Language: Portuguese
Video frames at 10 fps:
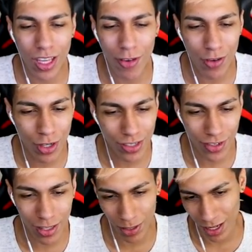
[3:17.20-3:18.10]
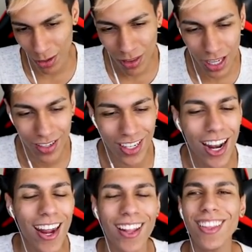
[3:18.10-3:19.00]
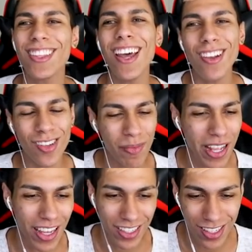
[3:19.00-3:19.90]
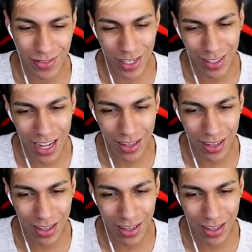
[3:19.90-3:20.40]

tá vendo o vídeo e ficar também do lado do Thanos. Galera, Thanos ou Ben 10? Quem você ficaria do